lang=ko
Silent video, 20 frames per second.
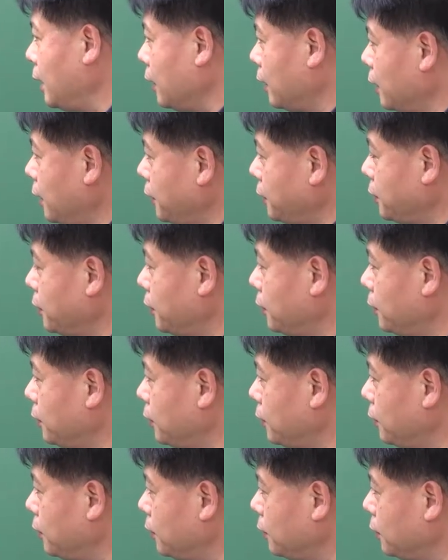
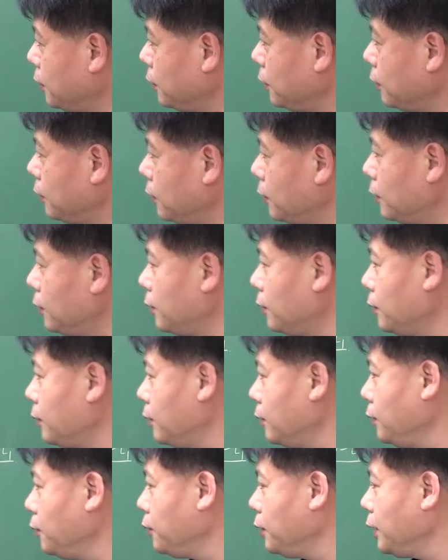그래서 어,
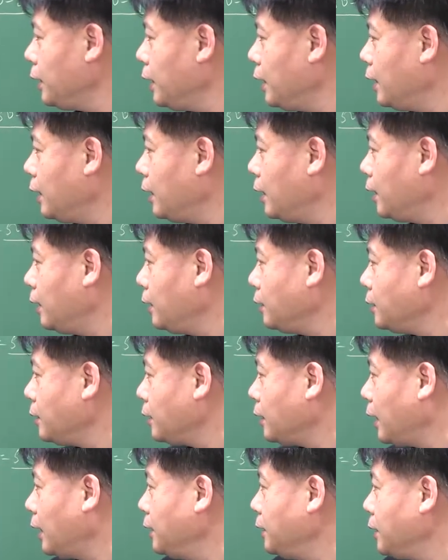여기에 이제
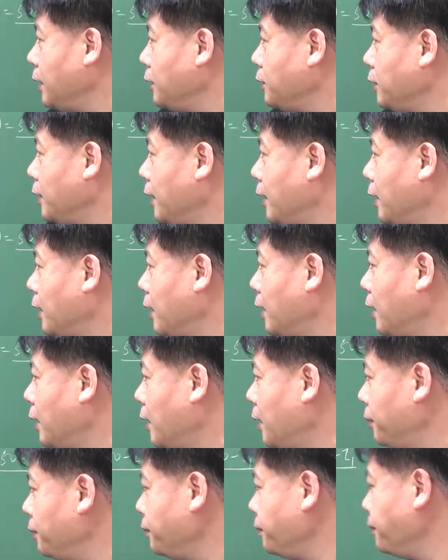단자
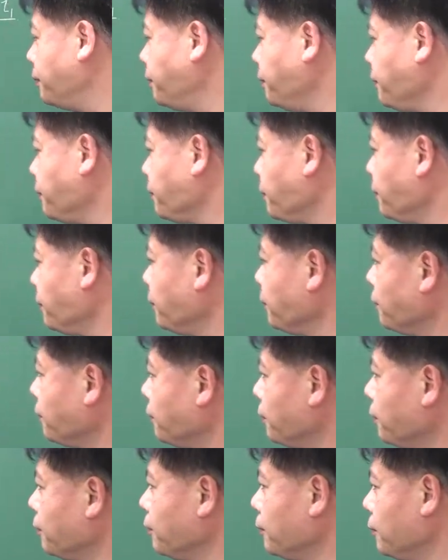전압
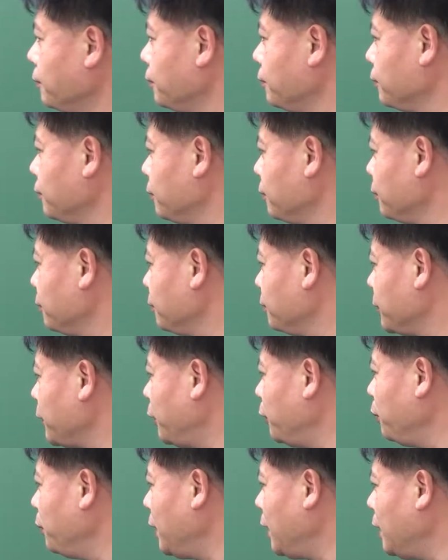음,
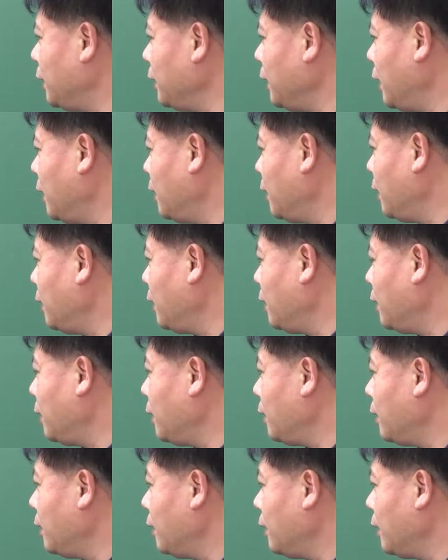얼마냐
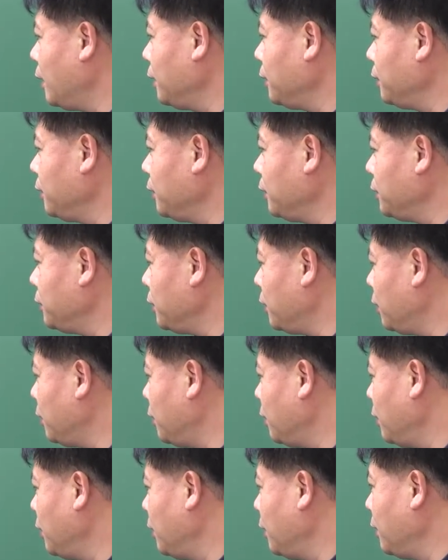하는 거죠.
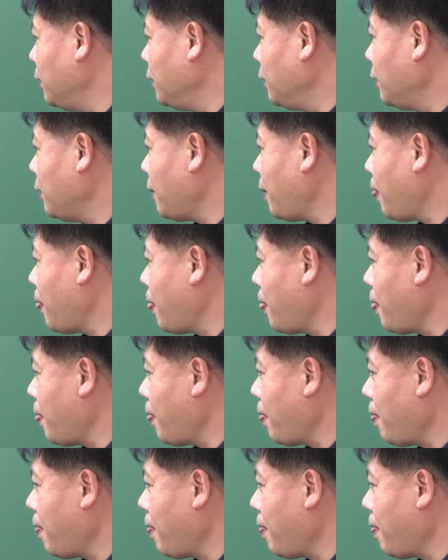음.